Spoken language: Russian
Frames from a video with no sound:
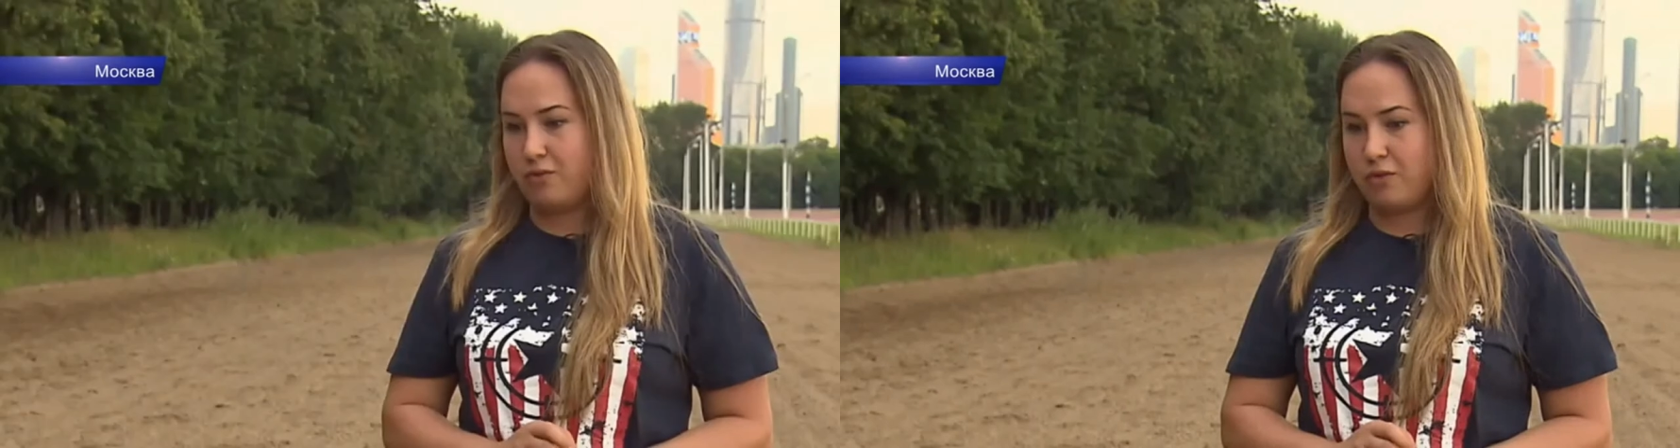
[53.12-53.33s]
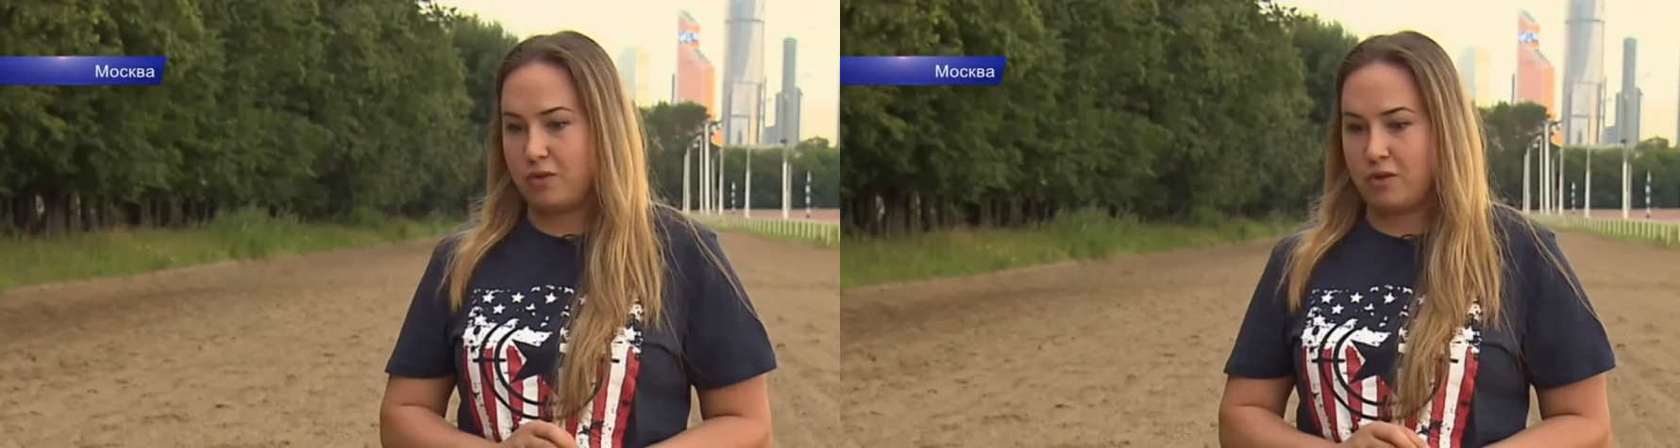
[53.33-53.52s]

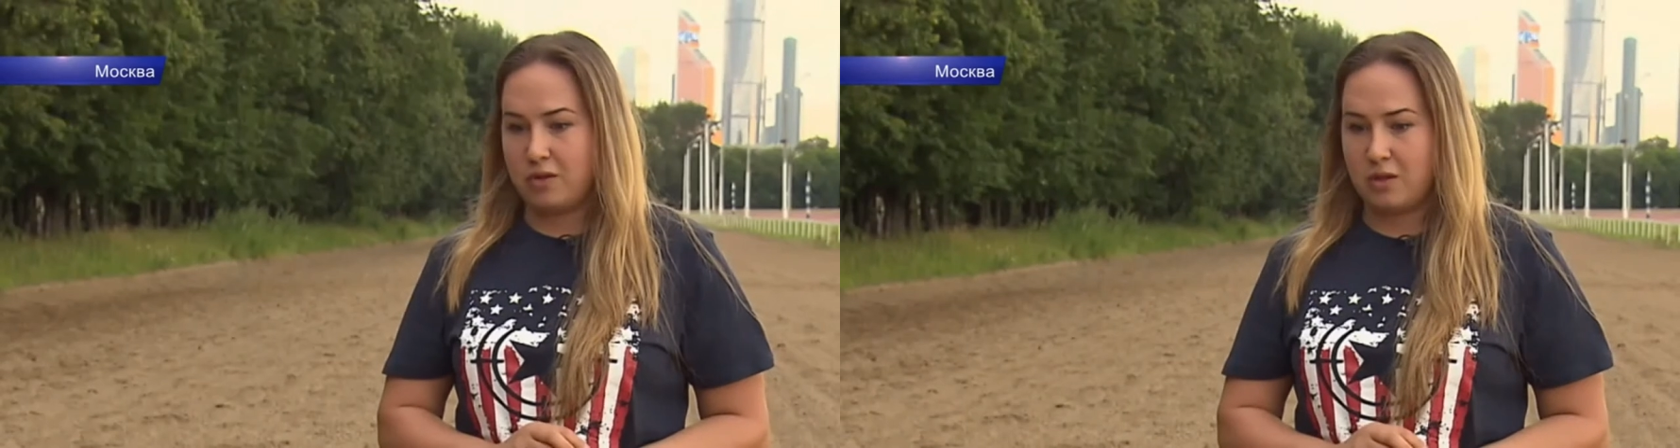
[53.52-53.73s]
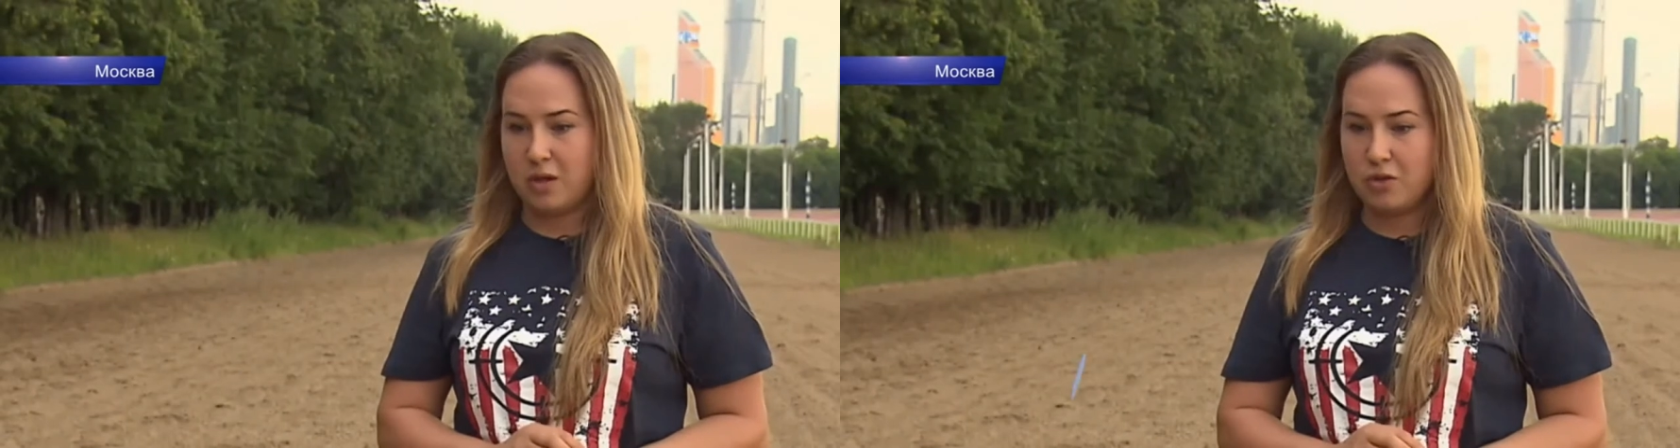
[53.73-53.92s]

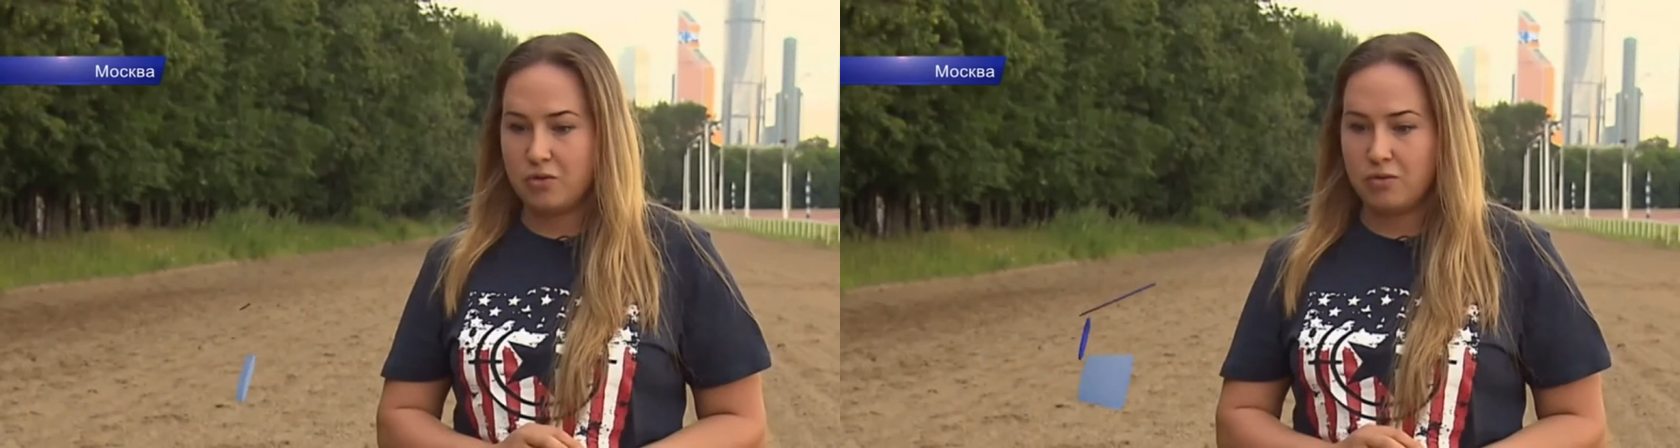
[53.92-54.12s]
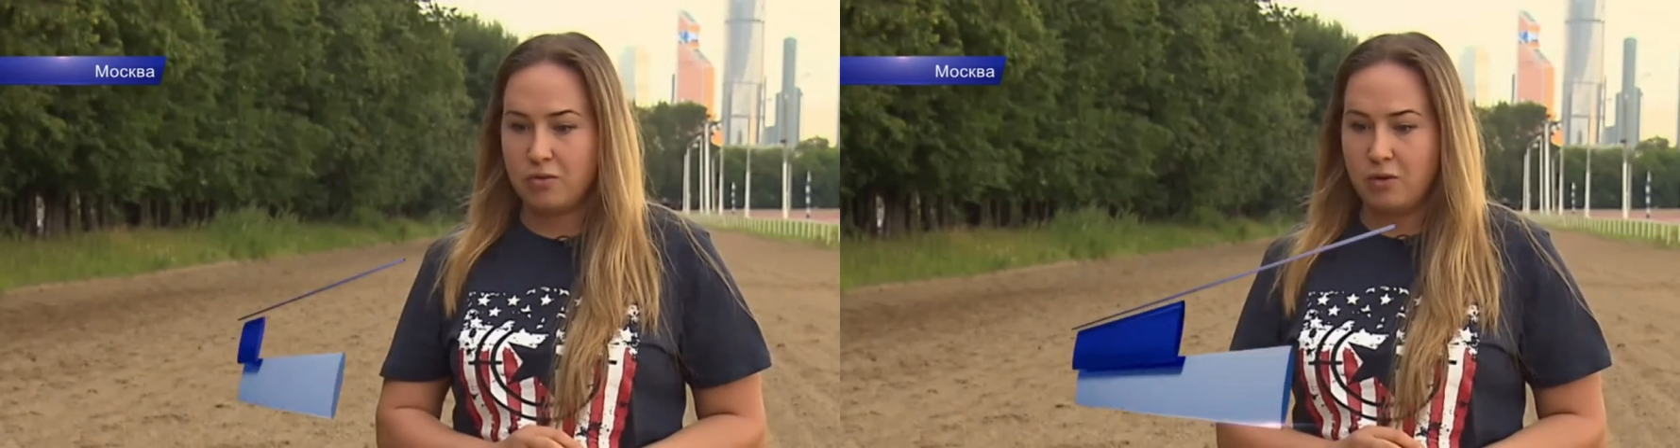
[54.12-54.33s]
выходит на
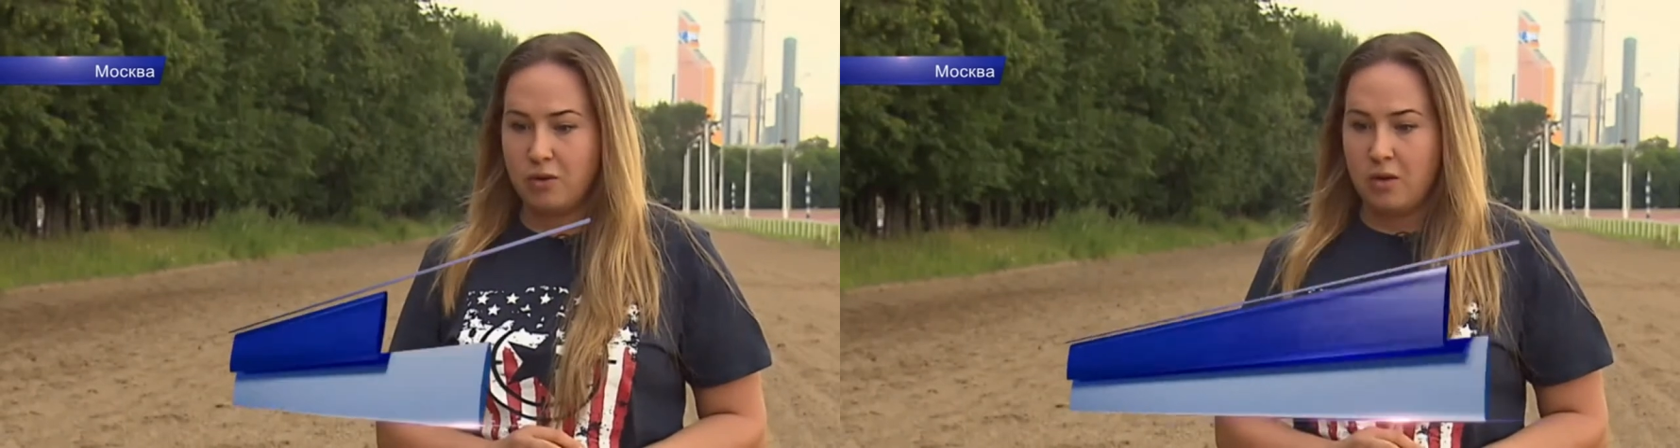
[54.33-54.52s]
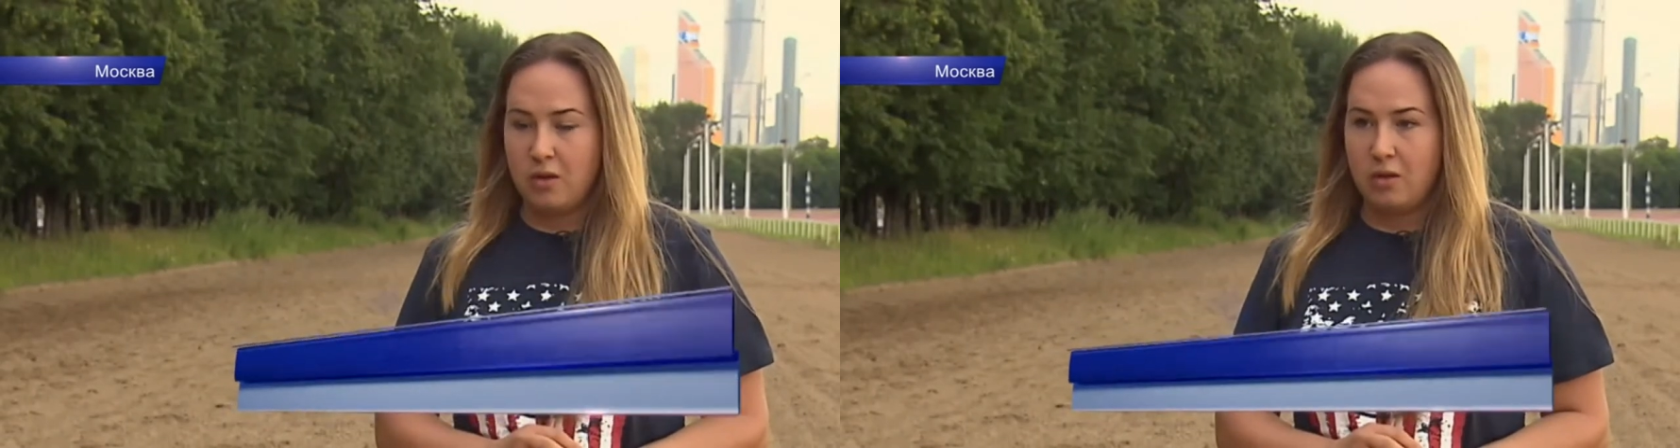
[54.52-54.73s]
скачку,